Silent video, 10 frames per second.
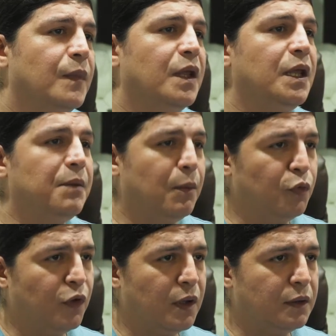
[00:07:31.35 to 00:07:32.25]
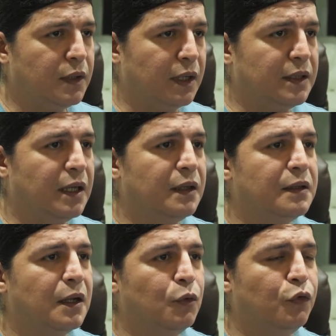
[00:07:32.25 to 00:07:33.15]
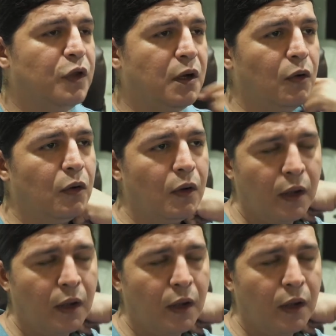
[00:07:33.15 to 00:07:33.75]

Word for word: y vamos a tratar de traducirlo